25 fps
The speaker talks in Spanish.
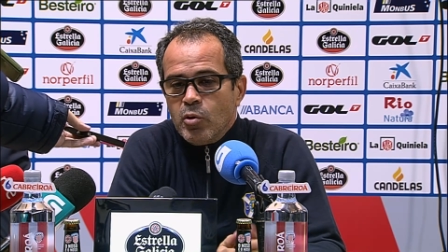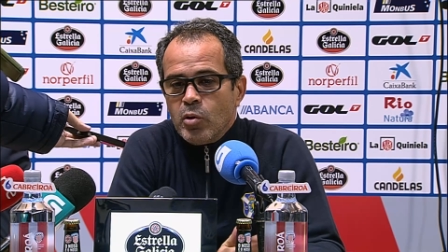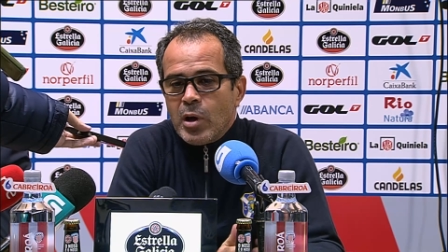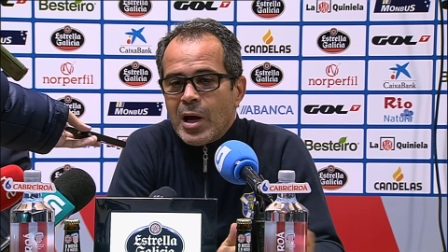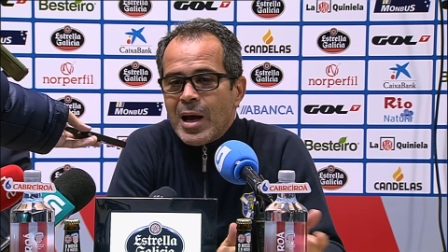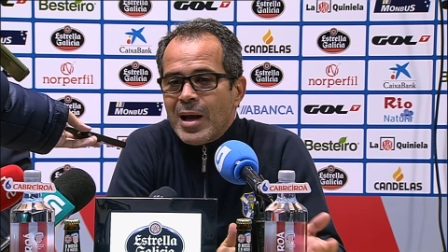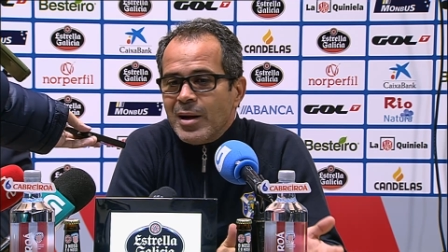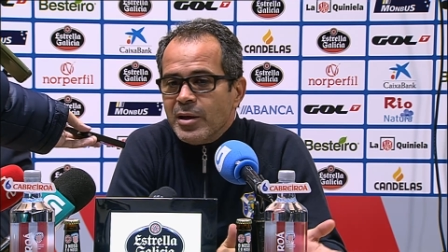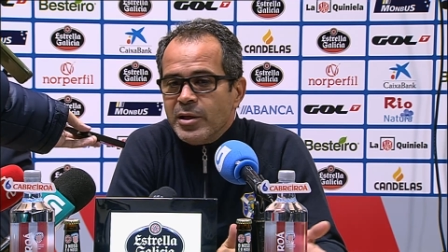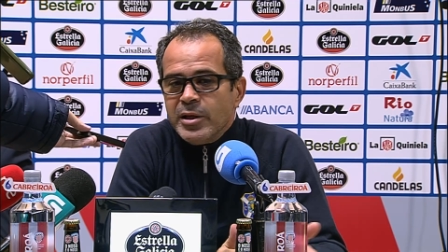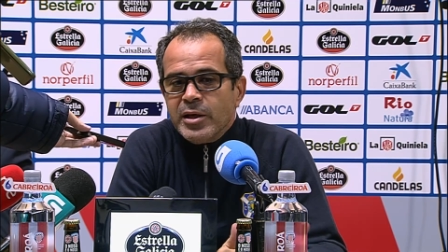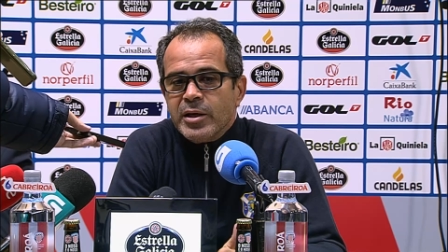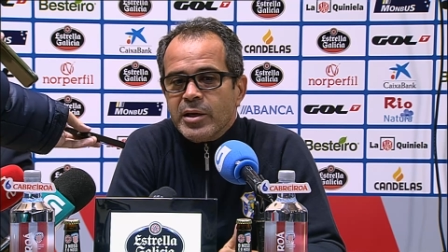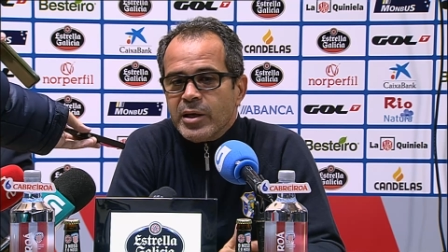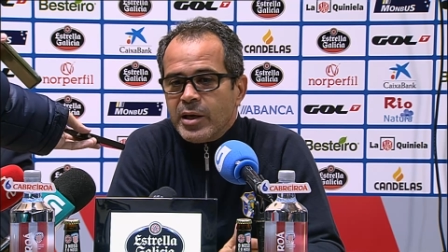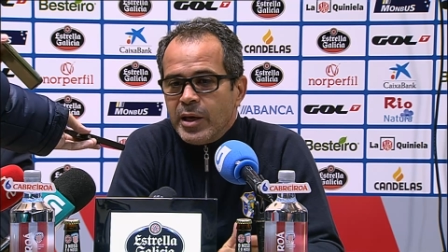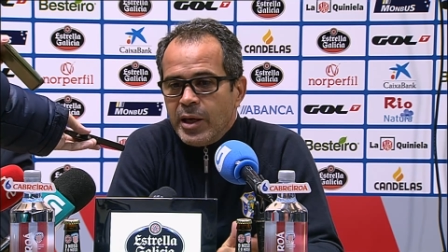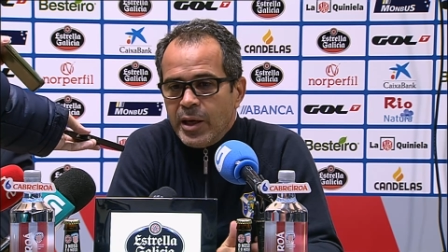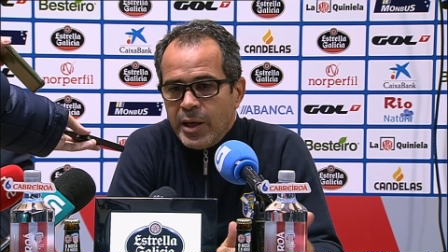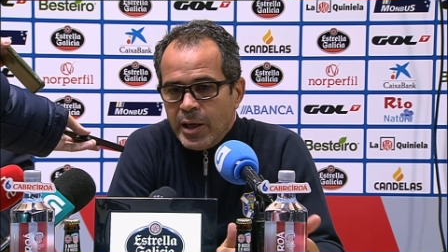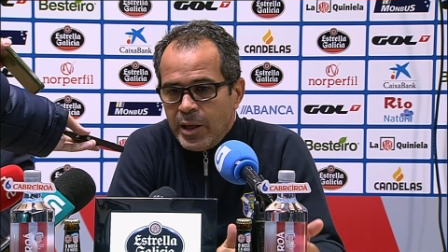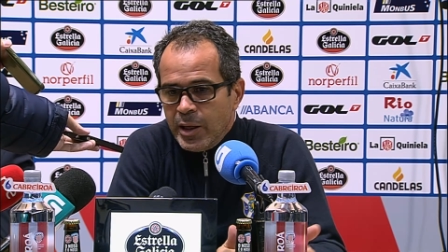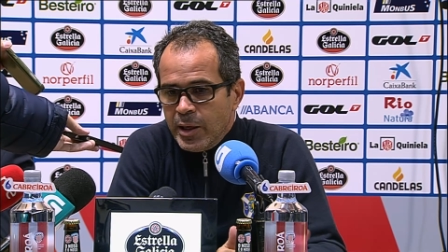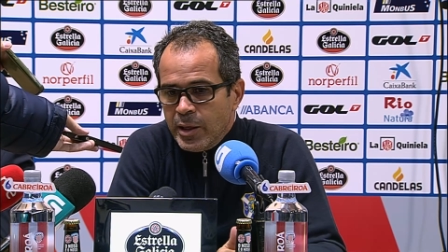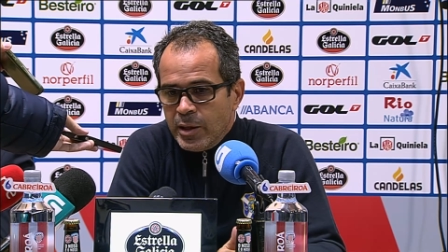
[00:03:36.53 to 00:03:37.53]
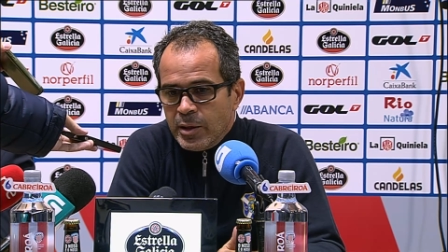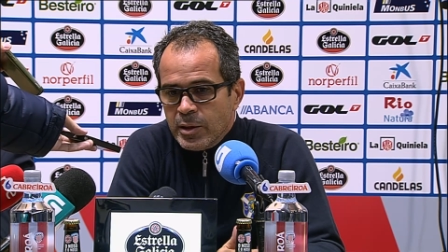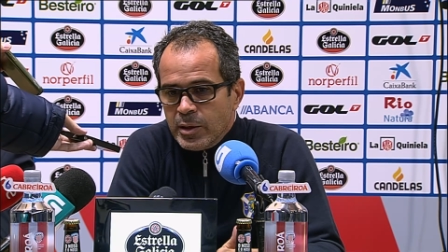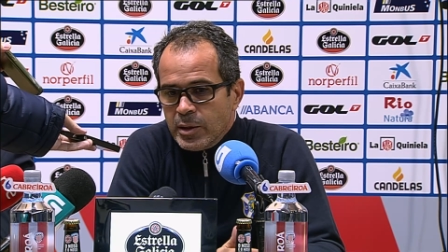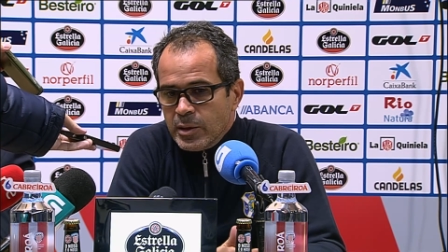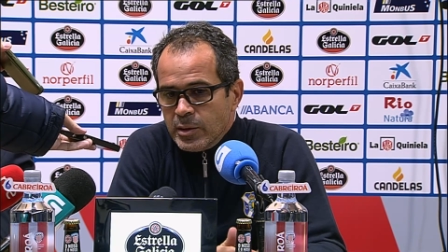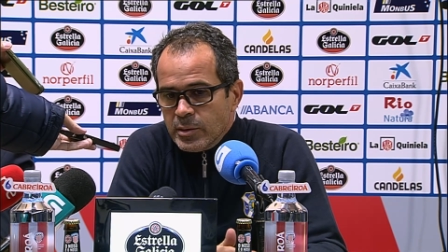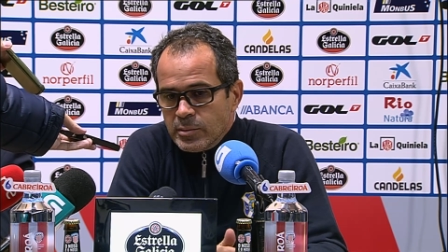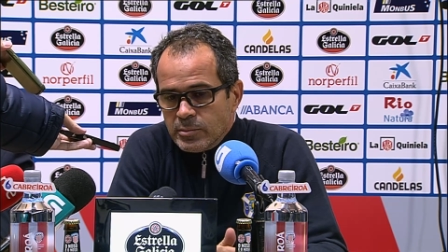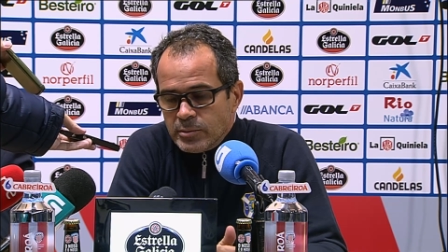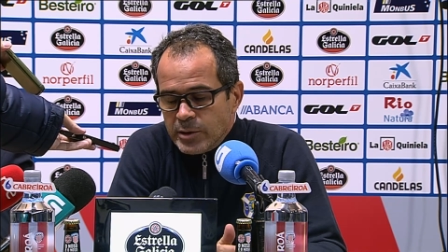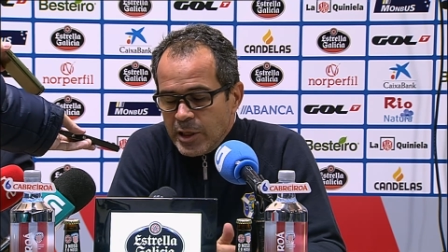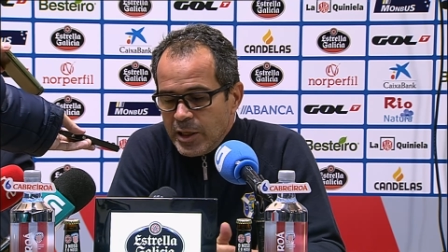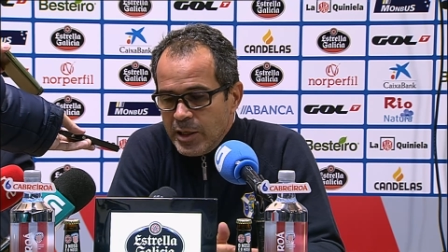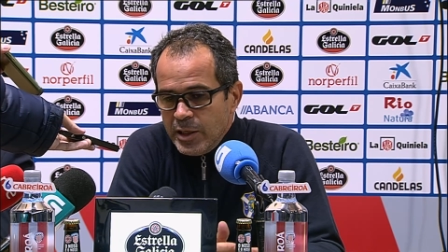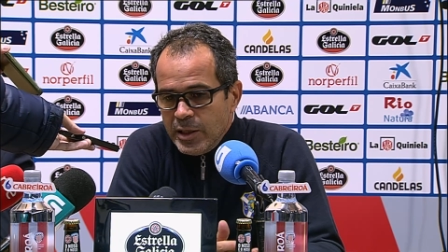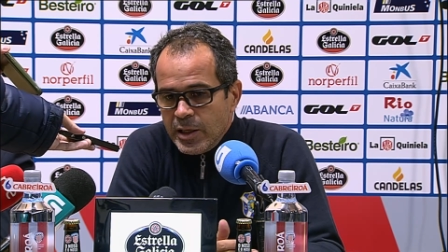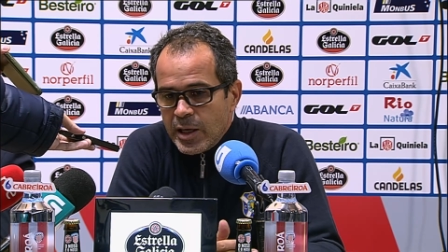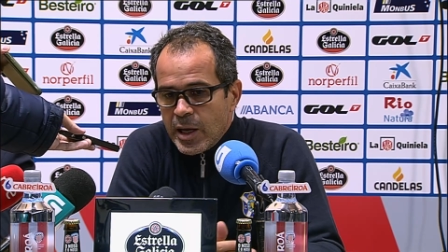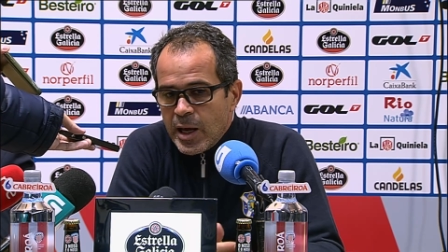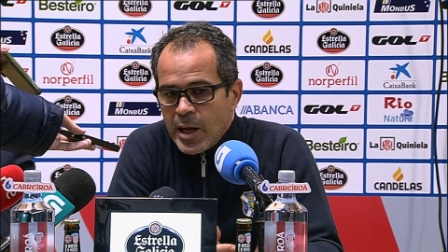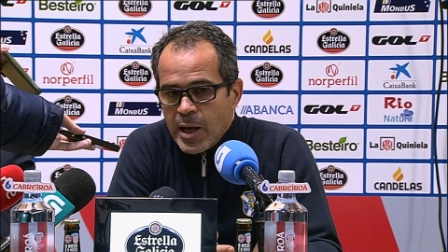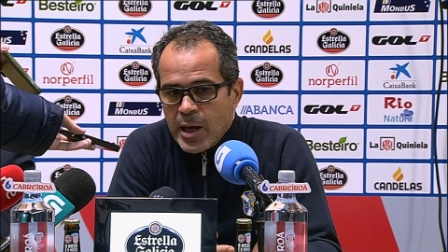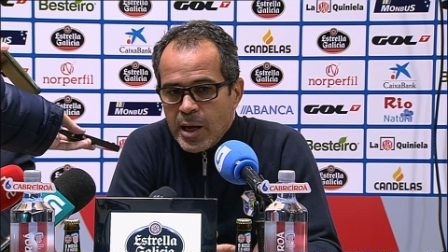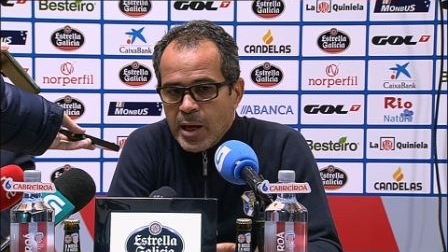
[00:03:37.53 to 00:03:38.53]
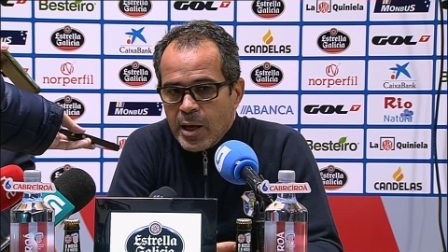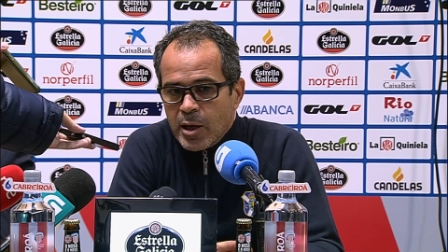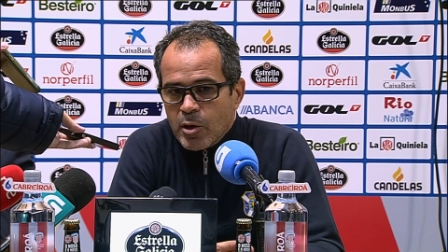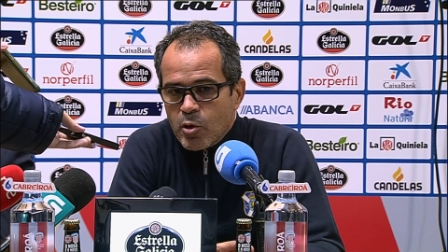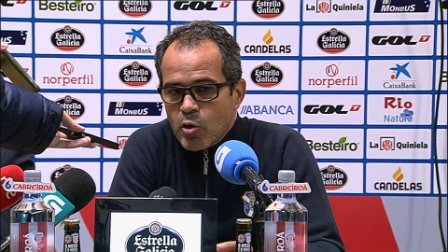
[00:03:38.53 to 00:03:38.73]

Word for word: alguien que tenía